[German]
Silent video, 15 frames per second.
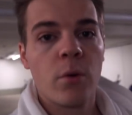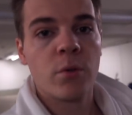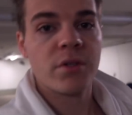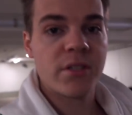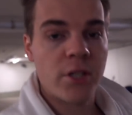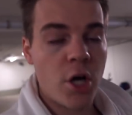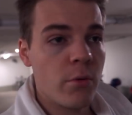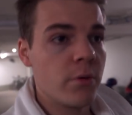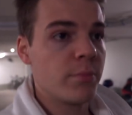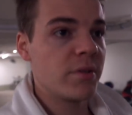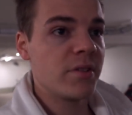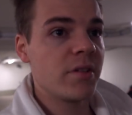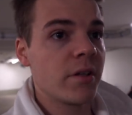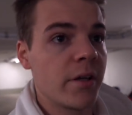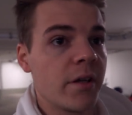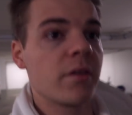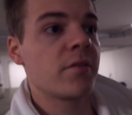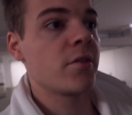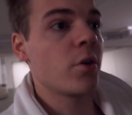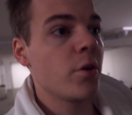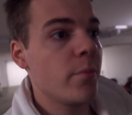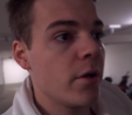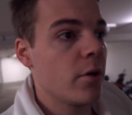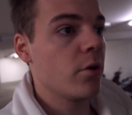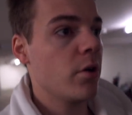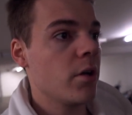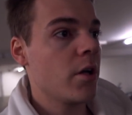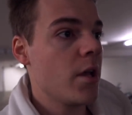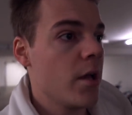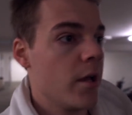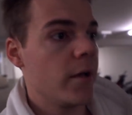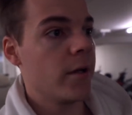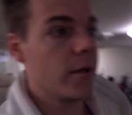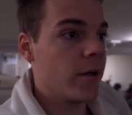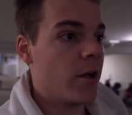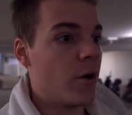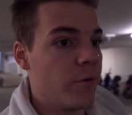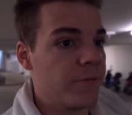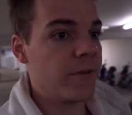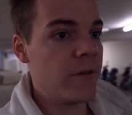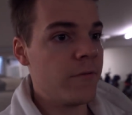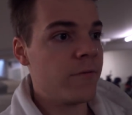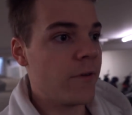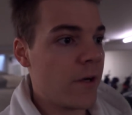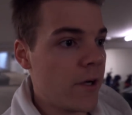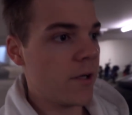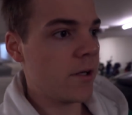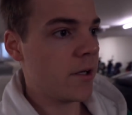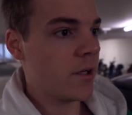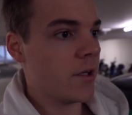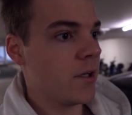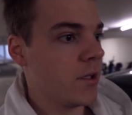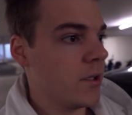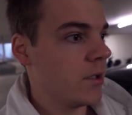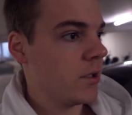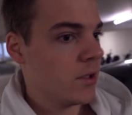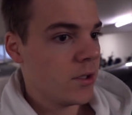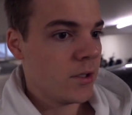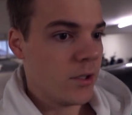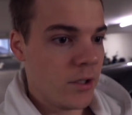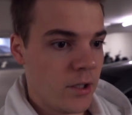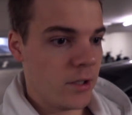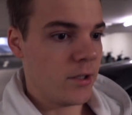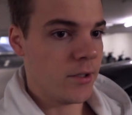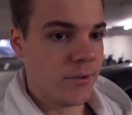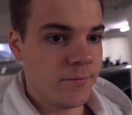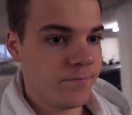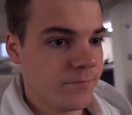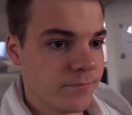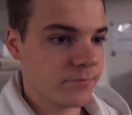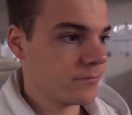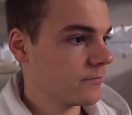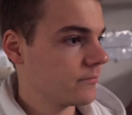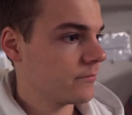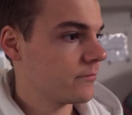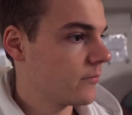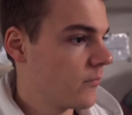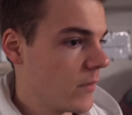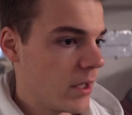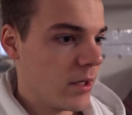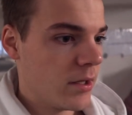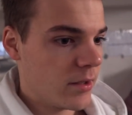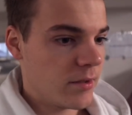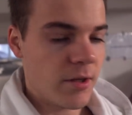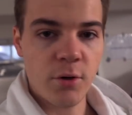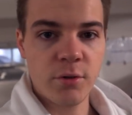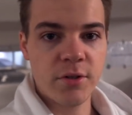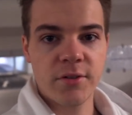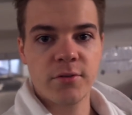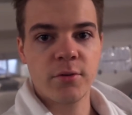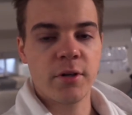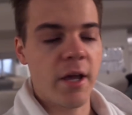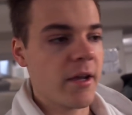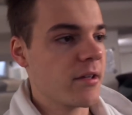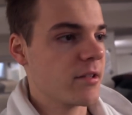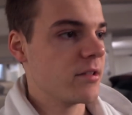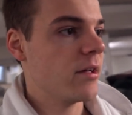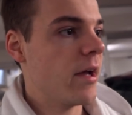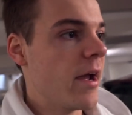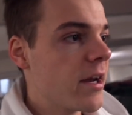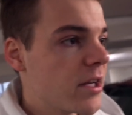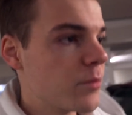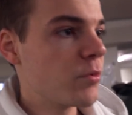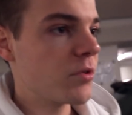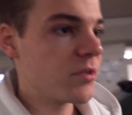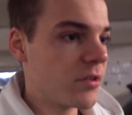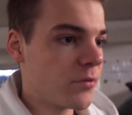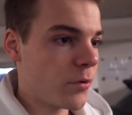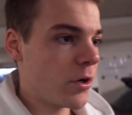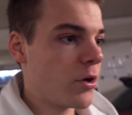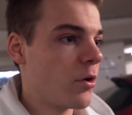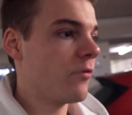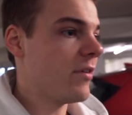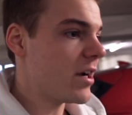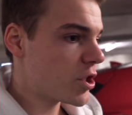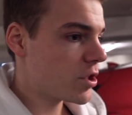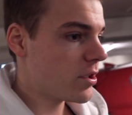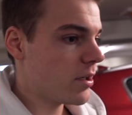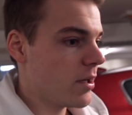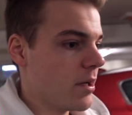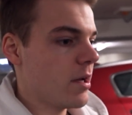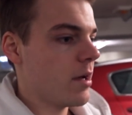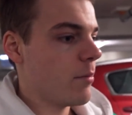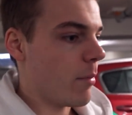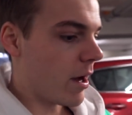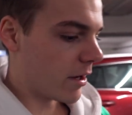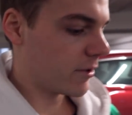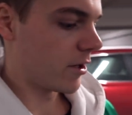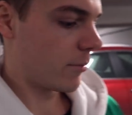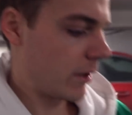Und ich glaube, ein bisschen regnet es auch immer noch. Äh, auf jeden Fall... Ah, das Auto ist so dreckig, ne? Eigentlich müsste ich es vorher noch waschen, Mache ich